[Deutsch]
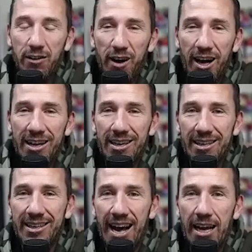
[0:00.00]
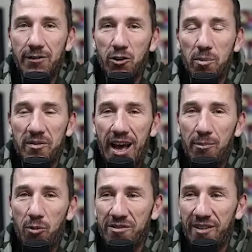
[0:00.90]
Fall äh, einfach nur
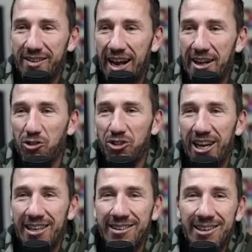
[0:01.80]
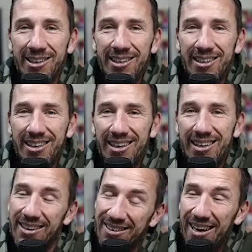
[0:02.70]
bewerben, ohne was einzustellen.
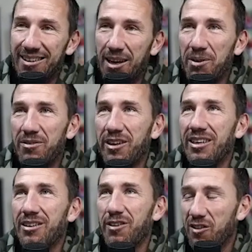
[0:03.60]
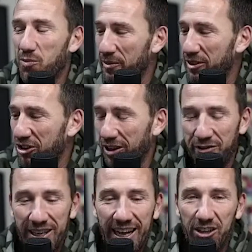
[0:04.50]
Äh, ja, damit verdient Facebook mit Sicherheit
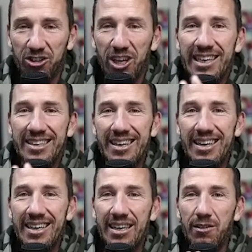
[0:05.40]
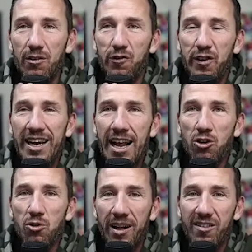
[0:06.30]
viel Cash. Äh, Fehler
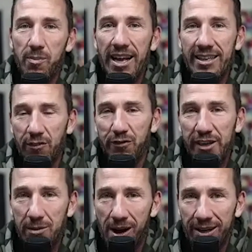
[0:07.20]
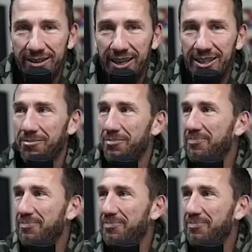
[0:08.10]
Nummer zwei, den viele machen, Danny.